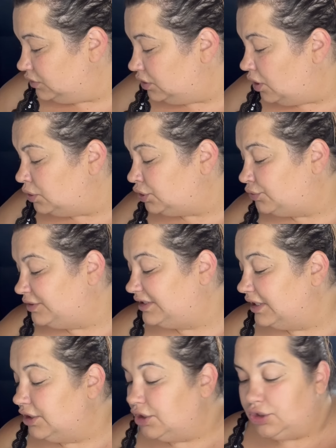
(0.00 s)

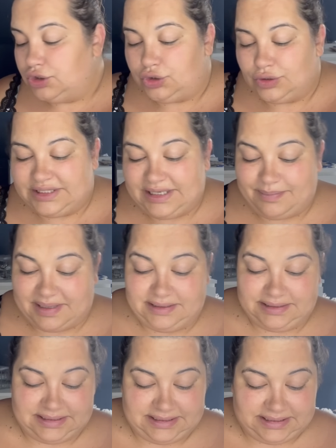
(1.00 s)
Ensuite, je ne sais pas
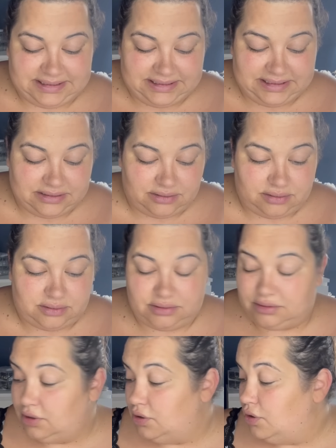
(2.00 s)
si
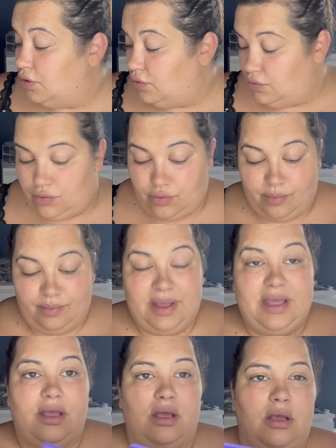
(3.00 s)
euh, on
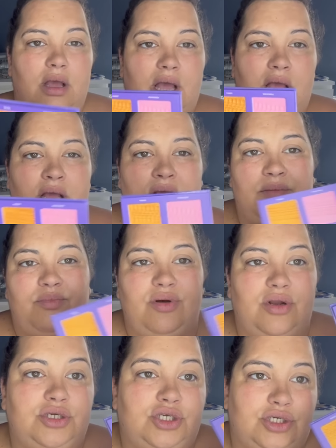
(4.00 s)
met un
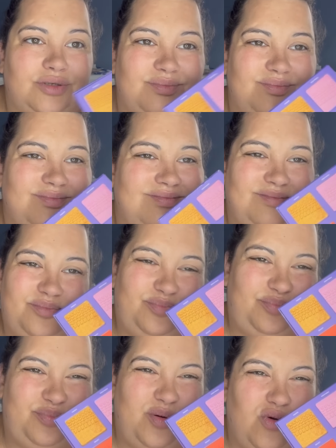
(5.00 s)
blush
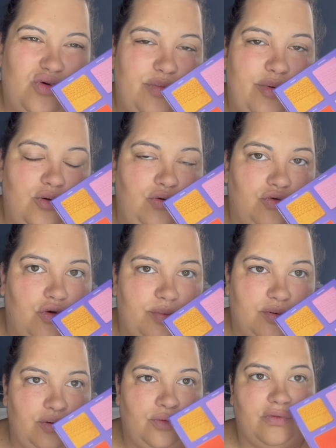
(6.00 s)
beaucoup, beaucoup trop
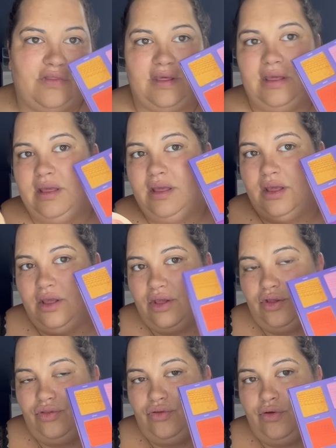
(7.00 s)
prononcé
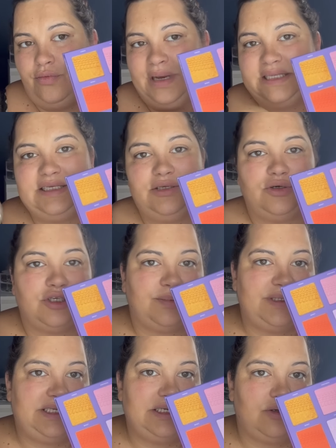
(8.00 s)
de Martin
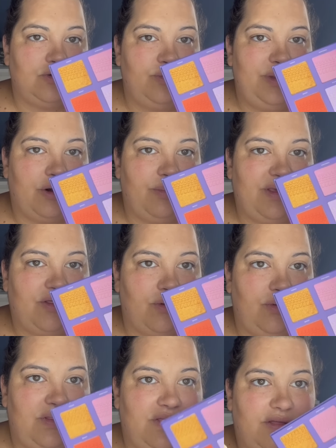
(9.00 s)
Cosmetics ou bien on met
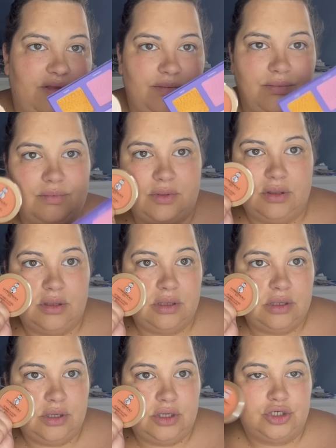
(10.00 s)
celui-ci.
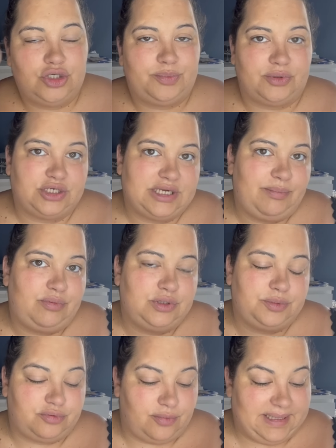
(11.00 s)
Je pencherai plus
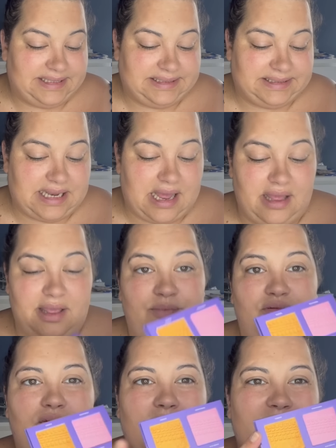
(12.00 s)
pour mettre ça et
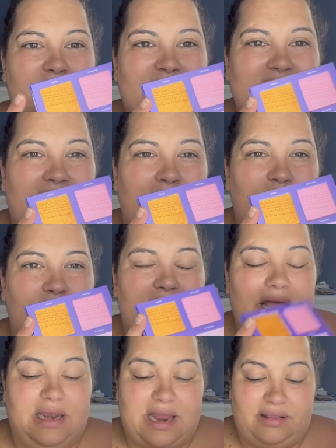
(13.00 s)
pourquoi pas mettre un peu
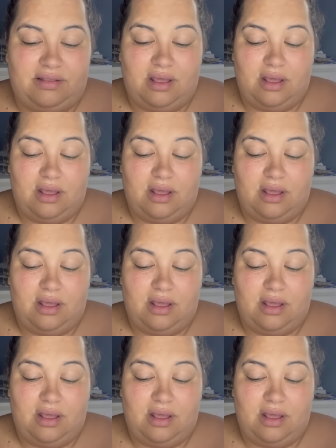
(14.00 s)
d'highlight